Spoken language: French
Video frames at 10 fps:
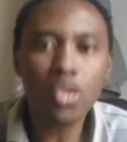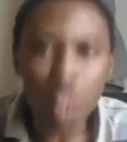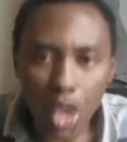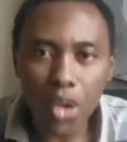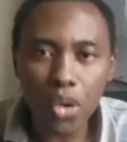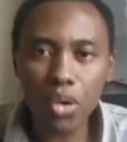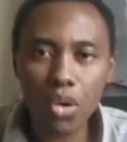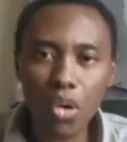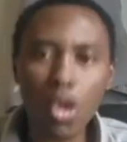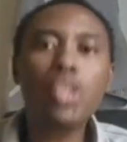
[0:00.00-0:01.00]
Deux,
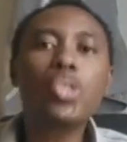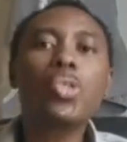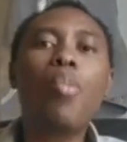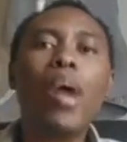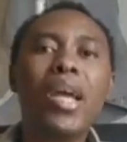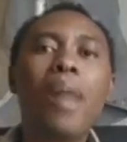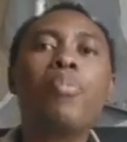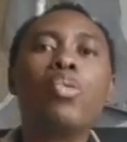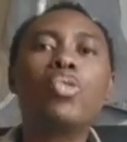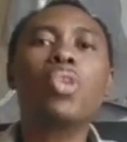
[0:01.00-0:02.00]
autre moyen
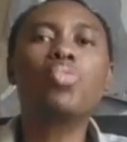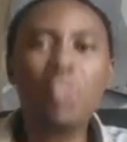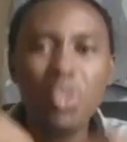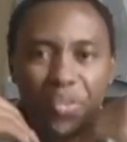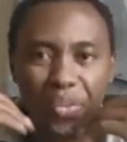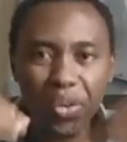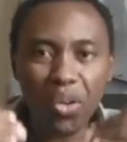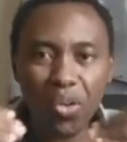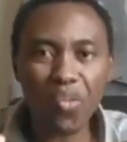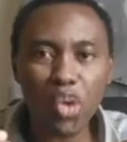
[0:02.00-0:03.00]
pour donc
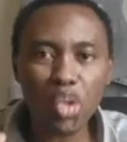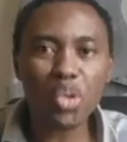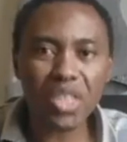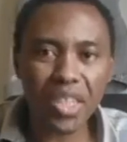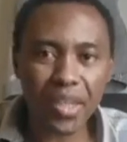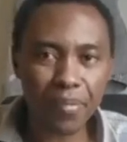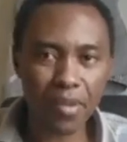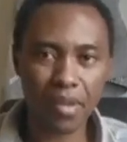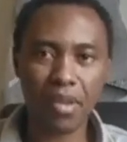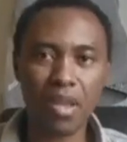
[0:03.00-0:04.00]
suivre vos dossiers,
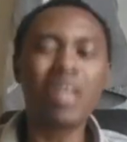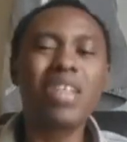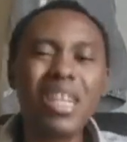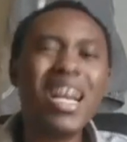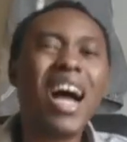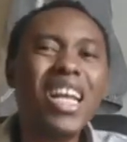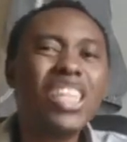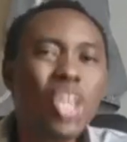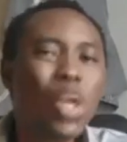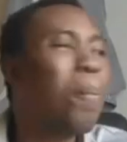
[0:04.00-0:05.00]
que
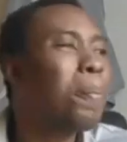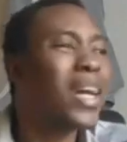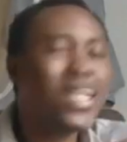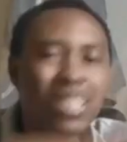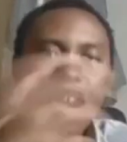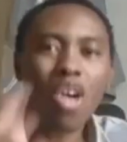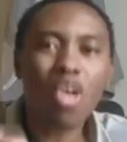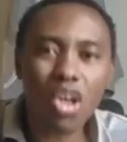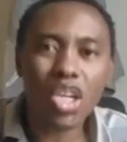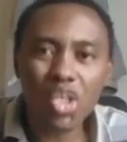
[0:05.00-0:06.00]
d'aller chez le prêtre
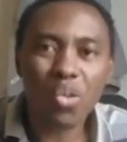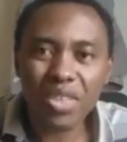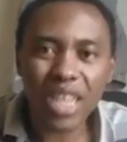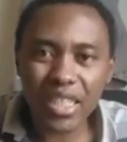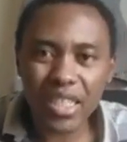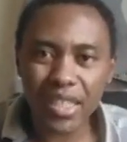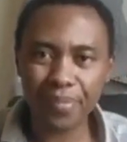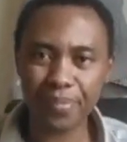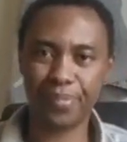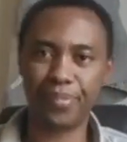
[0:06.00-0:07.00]
encore que je vous ai dit,
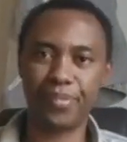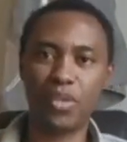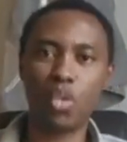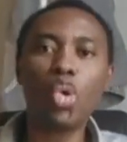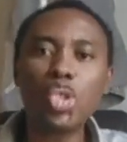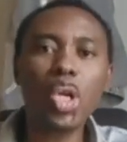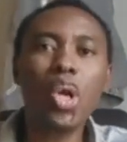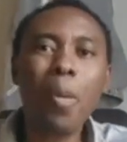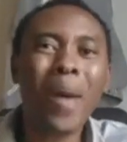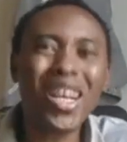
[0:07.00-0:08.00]
ou
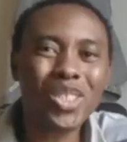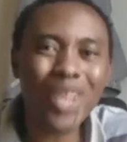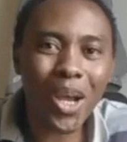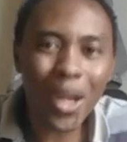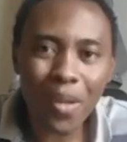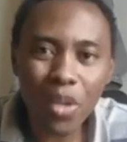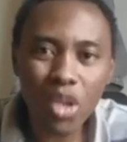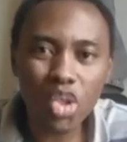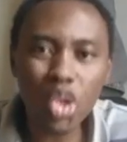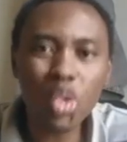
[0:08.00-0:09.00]
chez le pasteur,
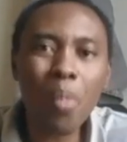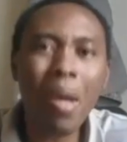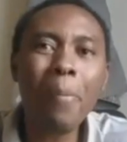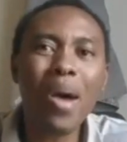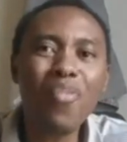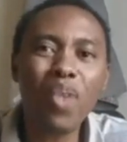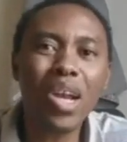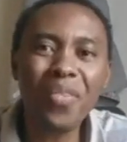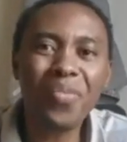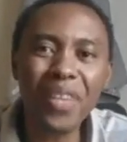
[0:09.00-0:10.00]
surtout même
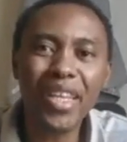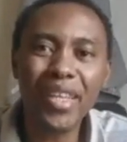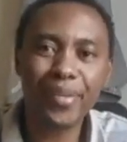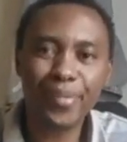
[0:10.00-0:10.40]
parfois les filles.